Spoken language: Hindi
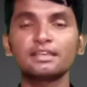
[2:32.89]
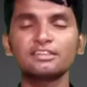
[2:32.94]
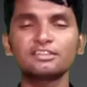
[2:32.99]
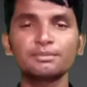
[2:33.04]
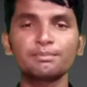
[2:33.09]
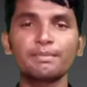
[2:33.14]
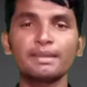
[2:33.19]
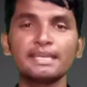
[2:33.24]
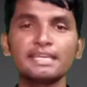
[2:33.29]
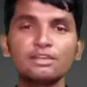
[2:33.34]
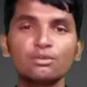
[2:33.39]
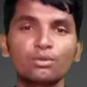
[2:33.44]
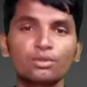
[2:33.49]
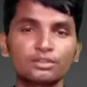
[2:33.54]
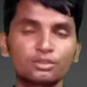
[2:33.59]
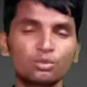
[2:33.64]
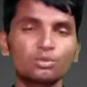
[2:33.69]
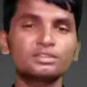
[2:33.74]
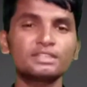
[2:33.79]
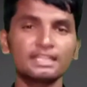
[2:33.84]
दस मई
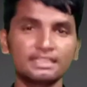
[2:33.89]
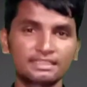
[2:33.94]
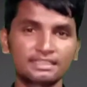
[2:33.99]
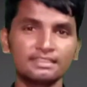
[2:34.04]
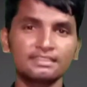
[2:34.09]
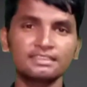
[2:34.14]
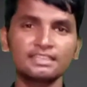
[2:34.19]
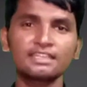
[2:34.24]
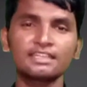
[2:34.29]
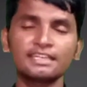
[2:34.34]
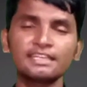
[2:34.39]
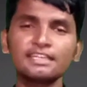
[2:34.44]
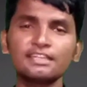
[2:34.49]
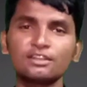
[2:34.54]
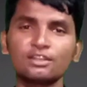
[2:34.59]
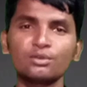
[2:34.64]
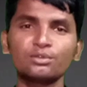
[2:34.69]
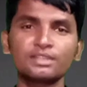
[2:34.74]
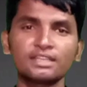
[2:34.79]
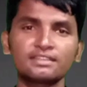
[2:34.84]
और दो के यानी कि
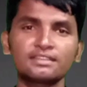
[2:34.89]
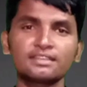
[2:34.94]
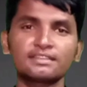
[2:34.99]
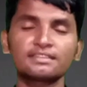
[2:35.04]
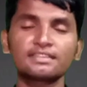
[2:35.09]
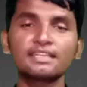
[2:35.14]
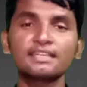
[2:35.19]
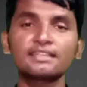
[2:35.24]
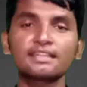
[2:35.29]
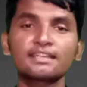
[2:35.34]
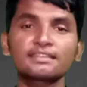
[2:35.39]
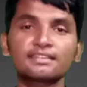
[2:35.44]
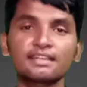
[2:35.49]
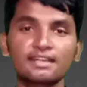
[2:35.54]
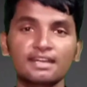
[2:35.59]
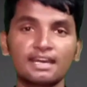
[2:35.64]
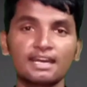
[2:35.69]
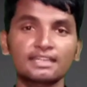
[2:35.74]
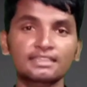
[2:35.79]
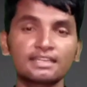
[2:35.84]
दो के अंदर ऐसा
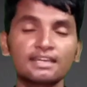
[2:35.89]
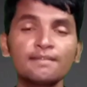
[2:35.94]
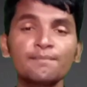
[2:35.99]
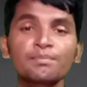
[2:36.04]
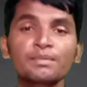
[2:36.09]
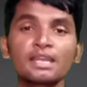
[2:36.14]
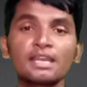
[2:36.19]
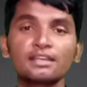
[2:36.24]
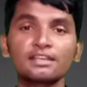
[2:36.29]
कहा था